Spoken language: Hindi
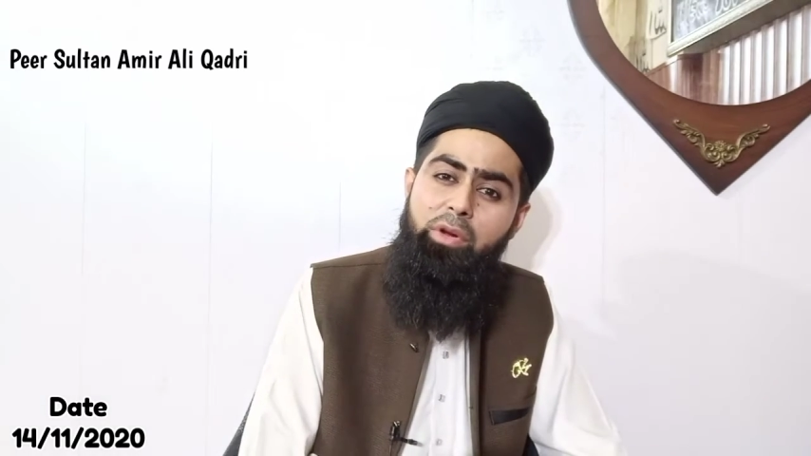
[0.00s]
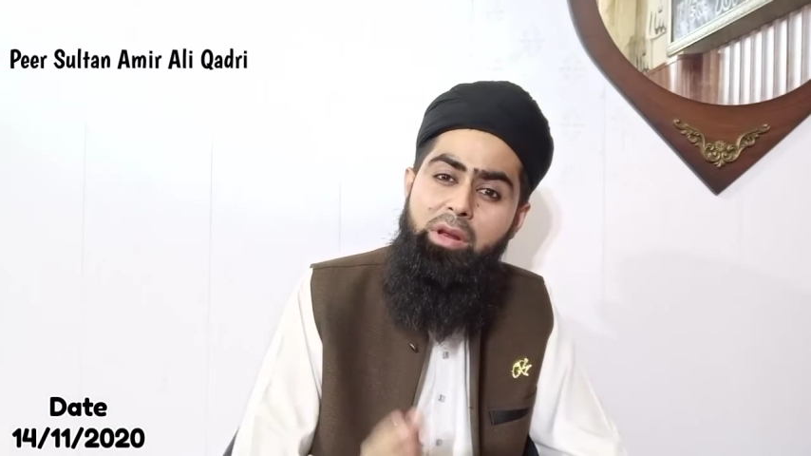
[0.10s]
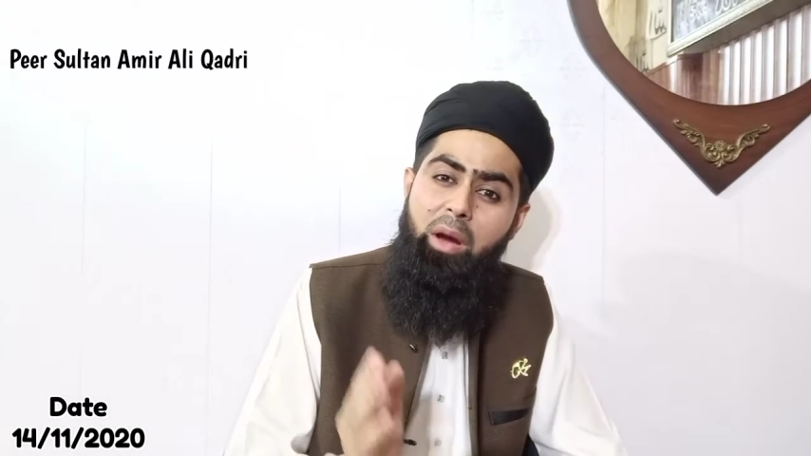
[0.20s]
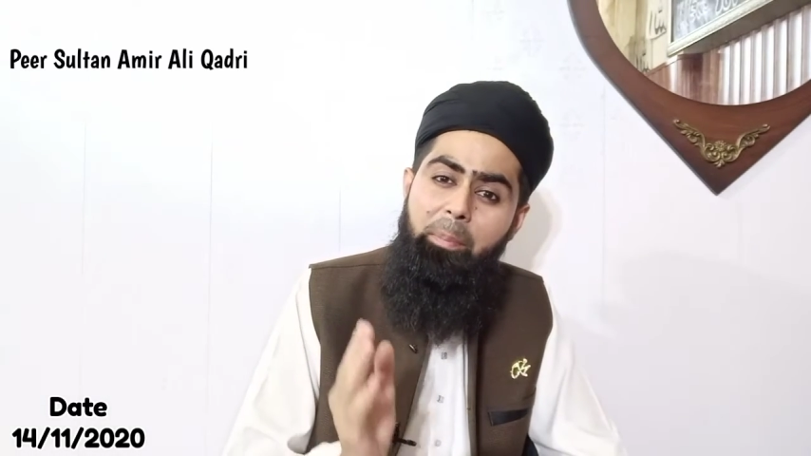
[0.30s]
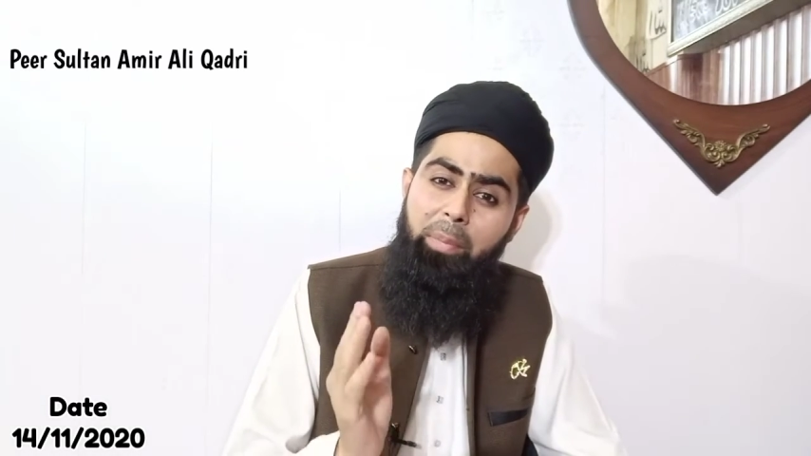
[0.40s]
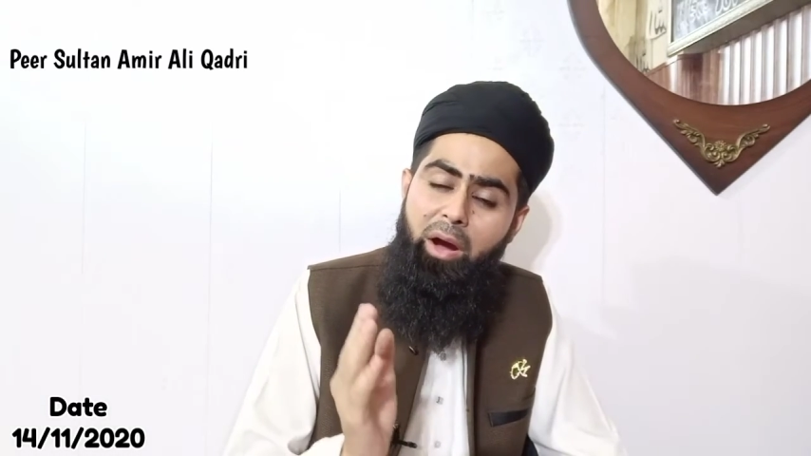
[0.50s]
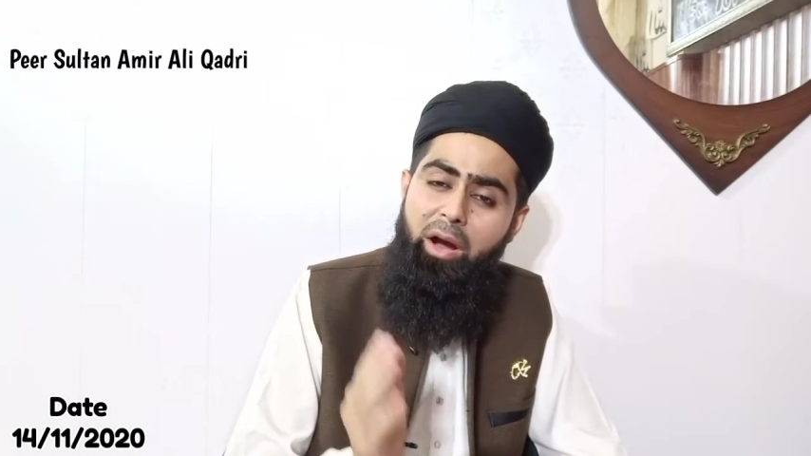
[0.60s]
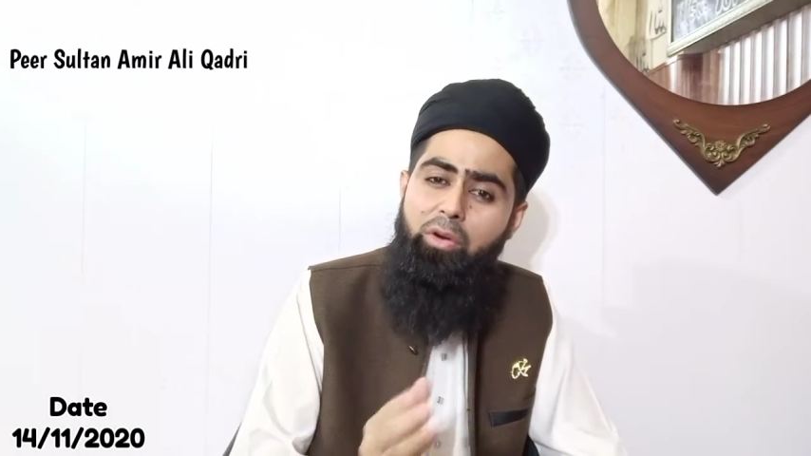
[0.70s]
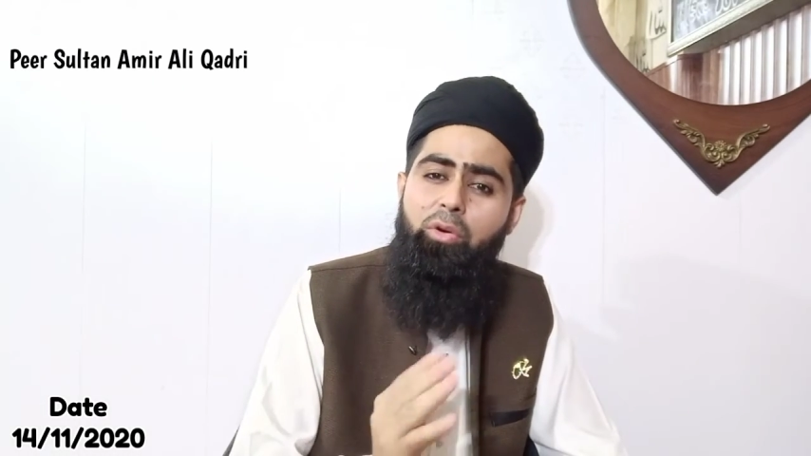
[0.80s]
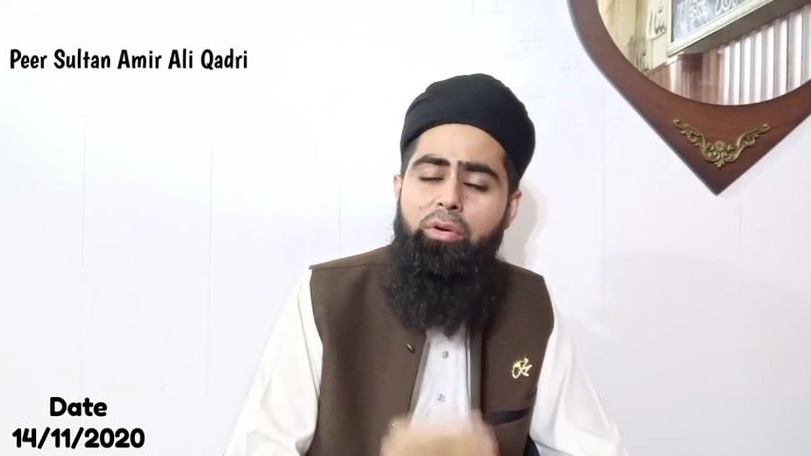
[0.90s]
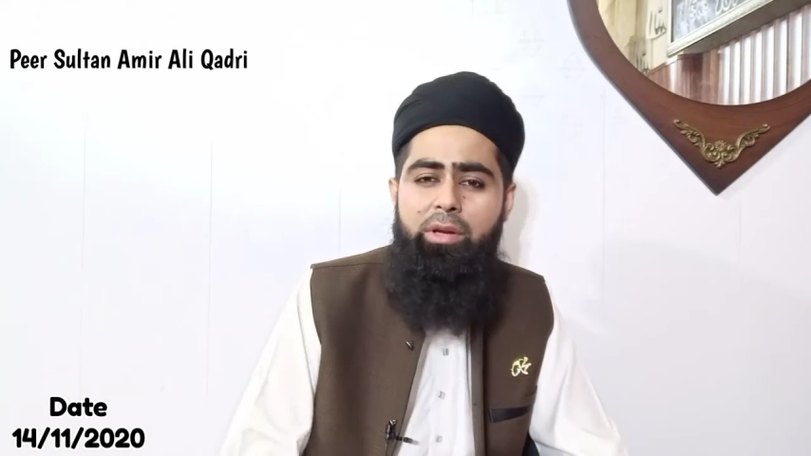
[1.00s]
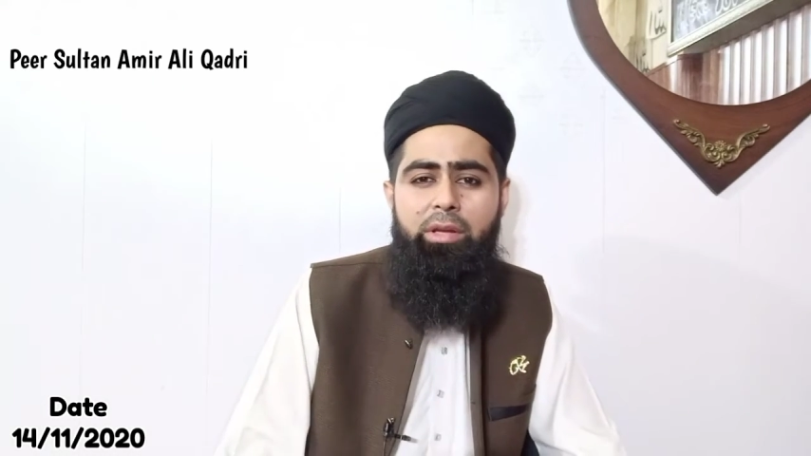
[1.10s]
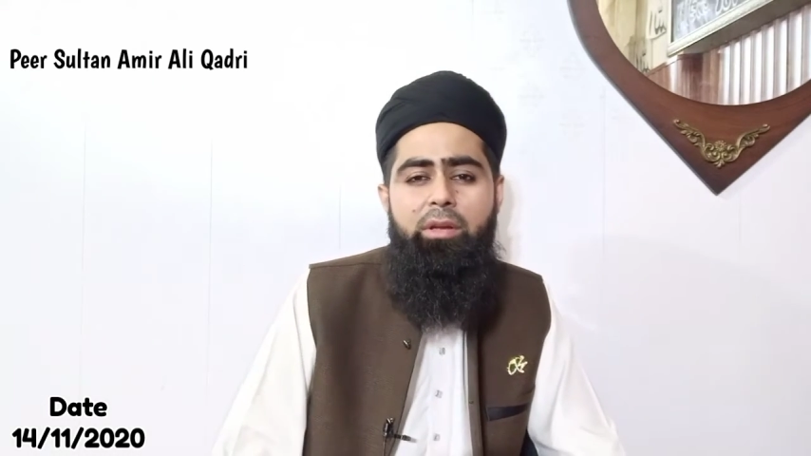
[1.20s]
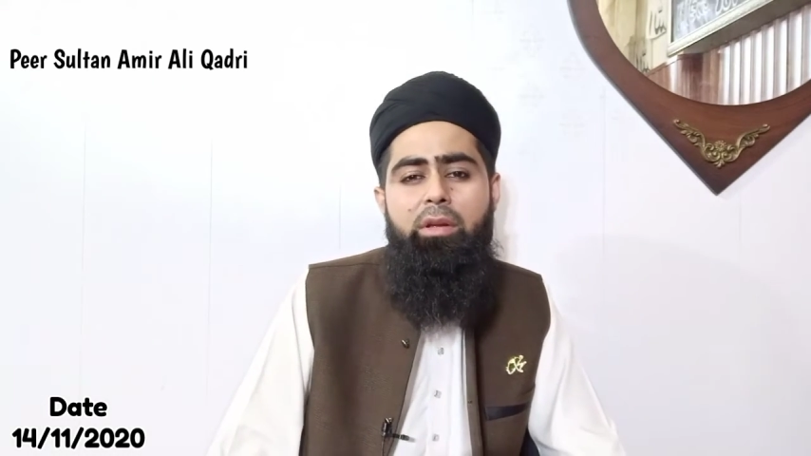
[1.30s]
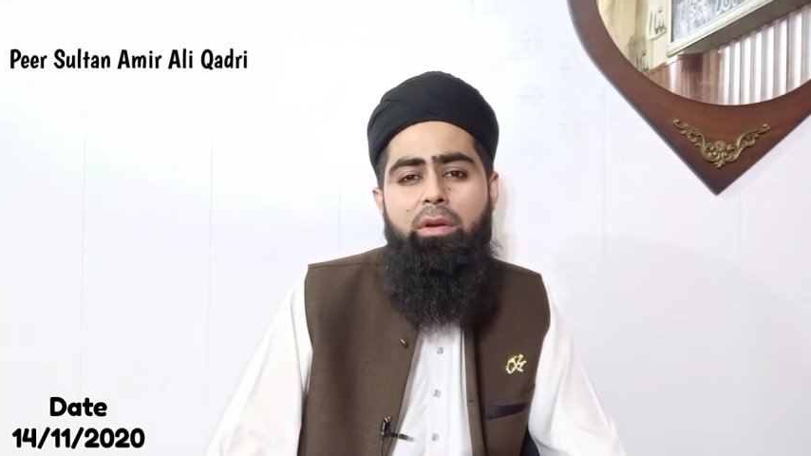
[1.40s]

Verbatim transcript: वो नापाक होंगी